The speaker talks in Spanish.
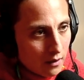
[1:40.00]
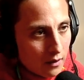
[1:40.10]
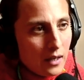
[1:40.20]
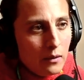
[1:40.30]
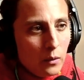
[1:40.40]

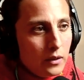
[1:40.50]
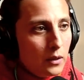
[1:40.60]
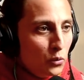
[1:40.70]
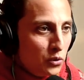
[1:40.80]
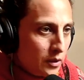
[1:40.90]
qué es lo que te
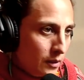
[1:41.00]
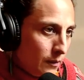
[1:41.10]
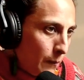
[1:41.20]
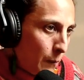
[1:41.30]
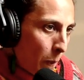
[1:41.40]
gusta
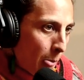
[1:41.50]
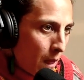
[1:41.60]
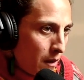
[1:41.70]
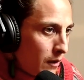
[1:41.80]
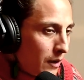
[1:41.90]

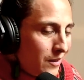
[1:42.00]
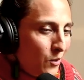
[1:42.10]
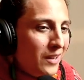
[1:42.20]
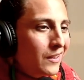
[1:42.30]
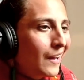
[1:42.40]
qué es
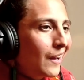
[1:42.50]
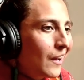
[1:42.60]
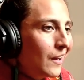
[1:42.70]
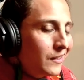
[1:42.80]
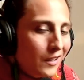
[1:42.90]
lo que te
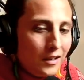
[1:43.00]
encanta,